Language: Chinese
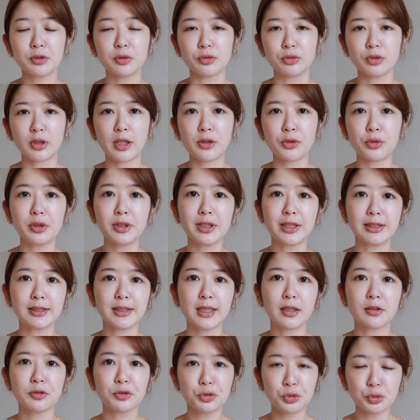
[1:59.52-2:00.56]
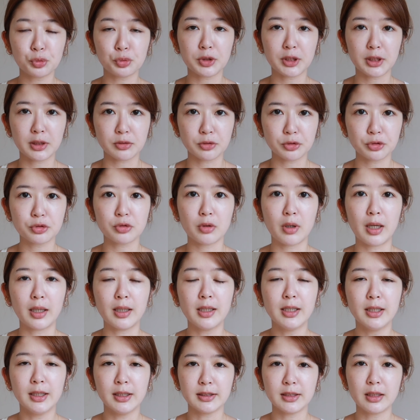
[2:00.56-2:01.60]
所以我觉得它有一点像素颜霜。
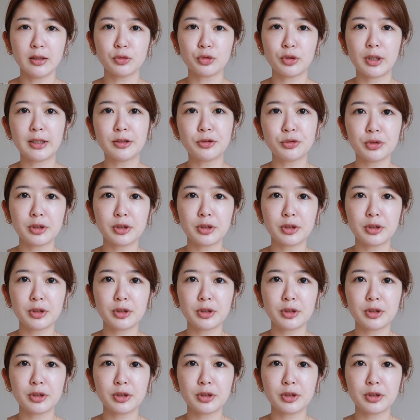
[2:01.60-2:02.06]
那我觉得它